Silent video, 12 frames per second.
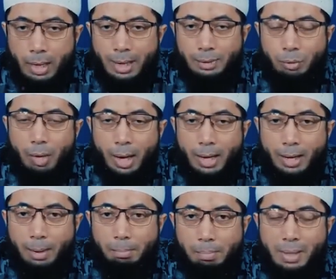atau
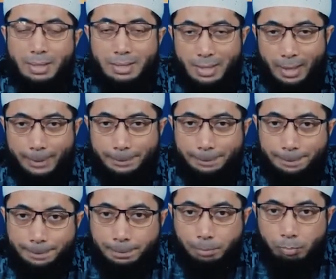alam barzah.
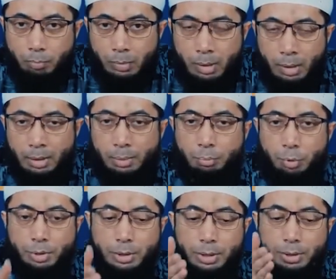Nah, jadi
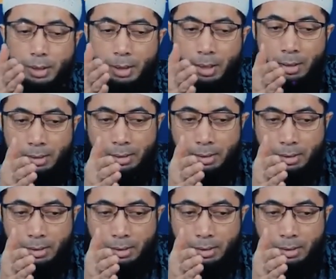proses kita adalah